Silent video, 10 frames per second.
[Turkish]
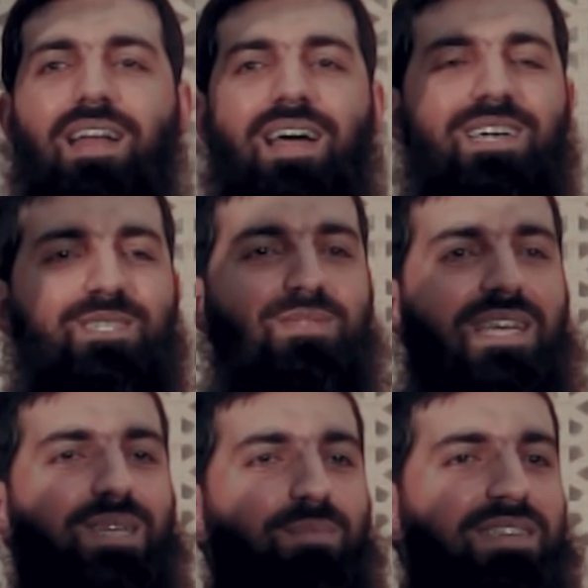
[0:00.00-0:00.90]
kalan kısmı
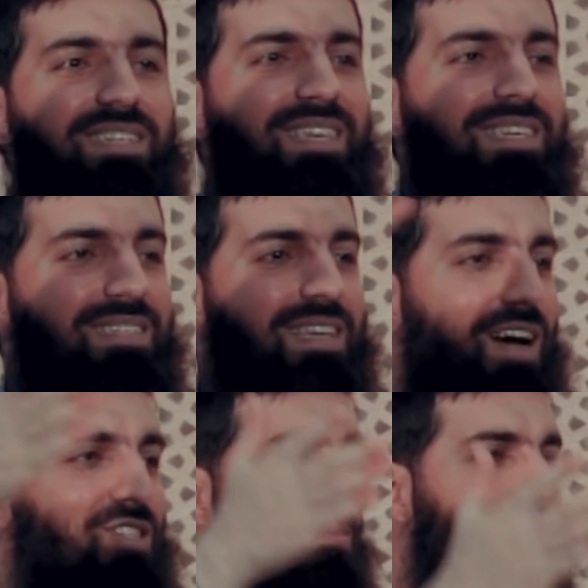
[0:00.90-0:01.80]
da sabah 8,
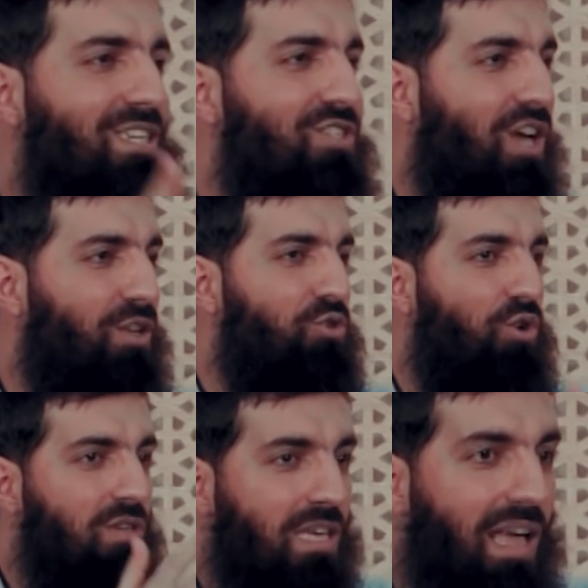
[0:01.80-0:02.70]
akşam 8 8
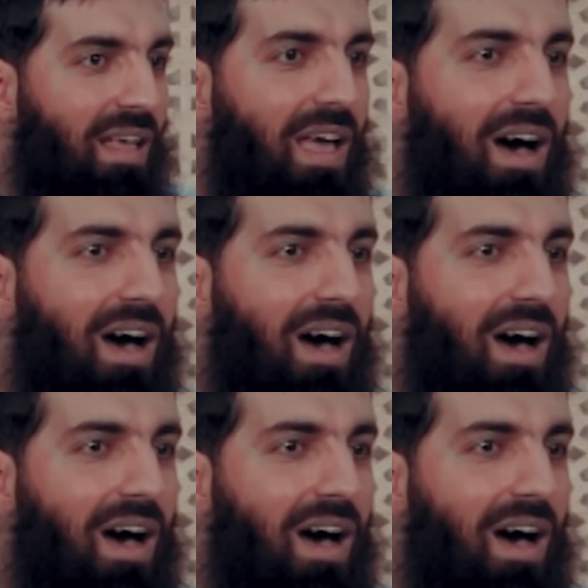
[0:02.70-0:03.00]
çalışıyor. Niye?